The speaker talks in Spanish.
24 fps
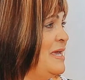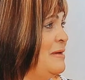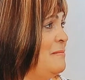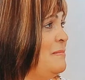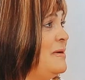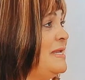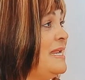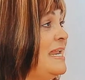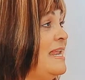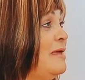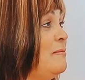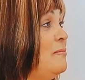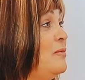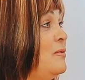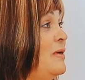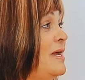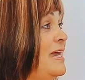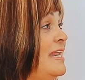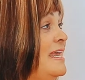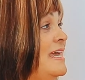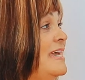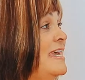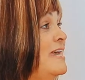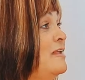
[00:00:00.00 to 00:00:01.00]
Para las
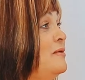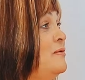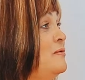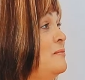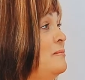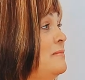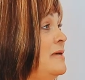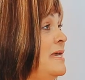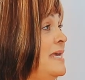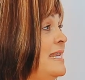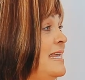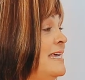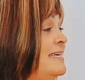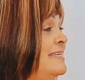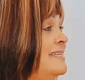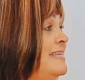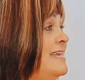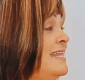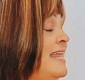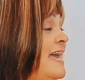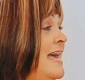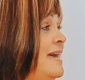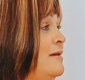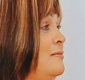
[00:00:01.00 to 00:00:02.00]
mujeres que nos miran
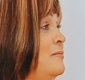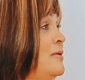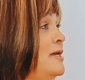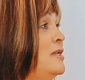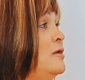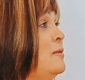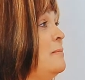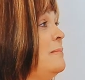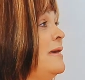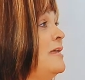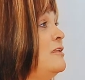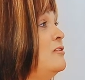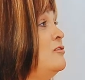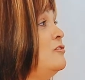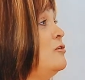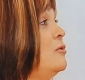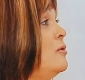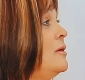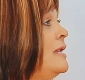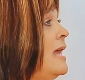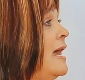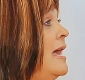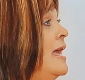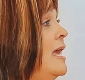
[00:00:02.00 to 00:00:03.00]
dirán, bueno,
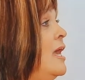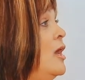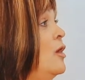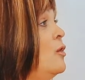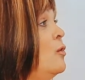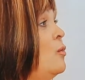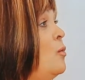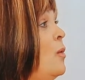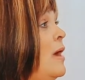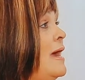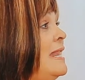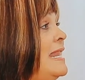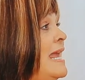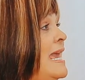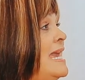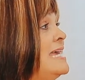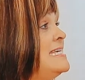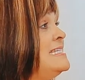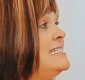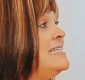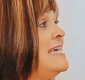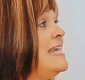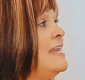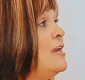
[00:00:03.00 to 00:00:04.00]
pastora, ¿cuál
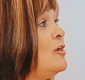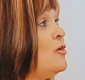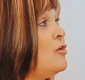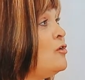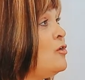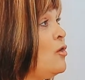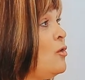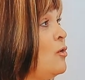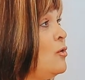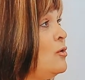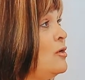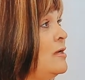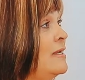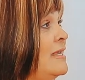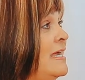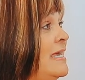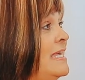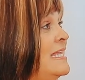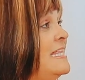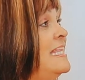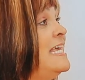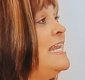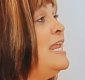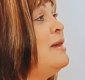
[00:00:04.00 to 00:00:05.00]
es el rol
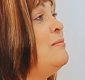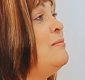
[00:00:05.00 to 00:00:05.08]
de la